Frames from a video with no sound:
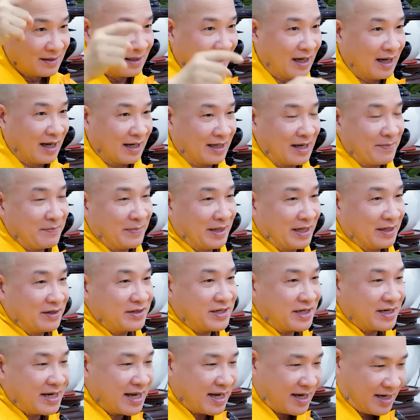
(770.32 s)
cái miệng nó
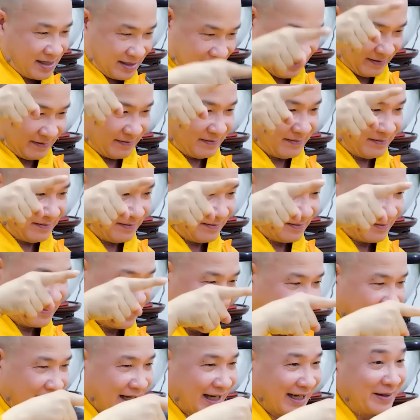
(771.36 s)
chữ á,
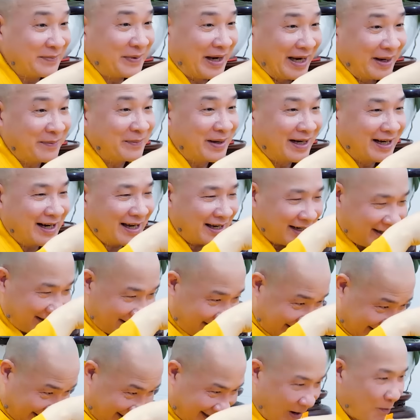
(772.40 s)
cái miệng mình á
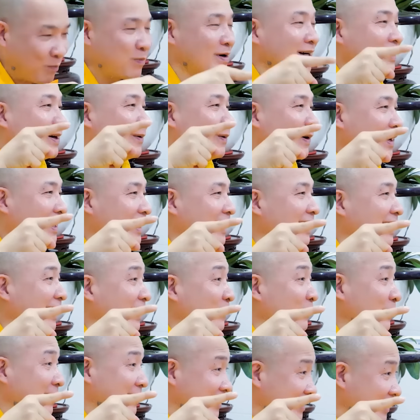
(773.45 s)
nó cong ngược vào lên là
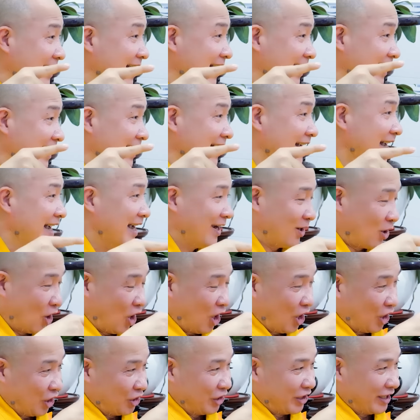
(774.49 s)
miệng chữ á.
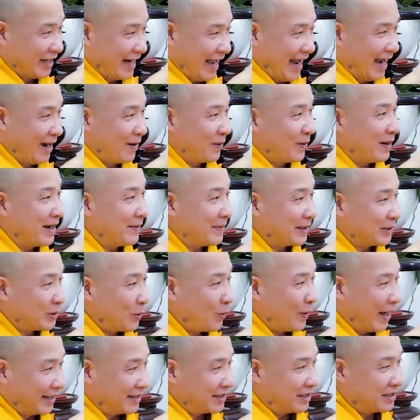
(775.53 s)
Còn người nào á mà
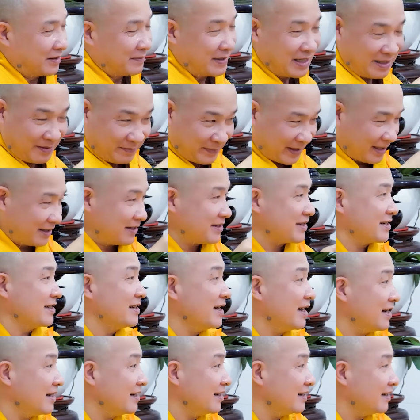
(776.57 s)
tu hạnh từ bi, miệng nó chữ
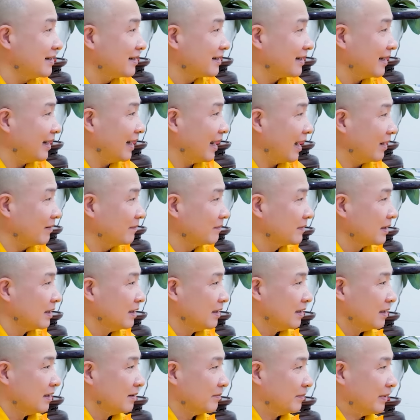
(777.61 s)
ớ, thấy không?
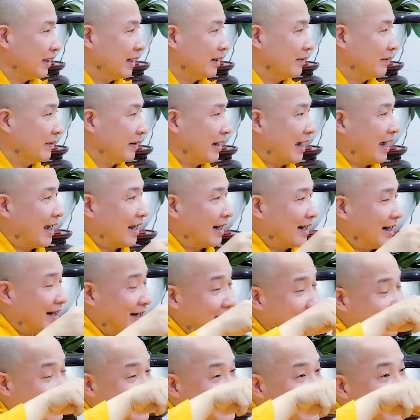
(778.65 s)

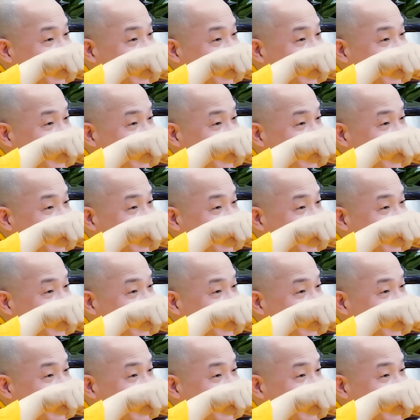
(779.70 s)
Cái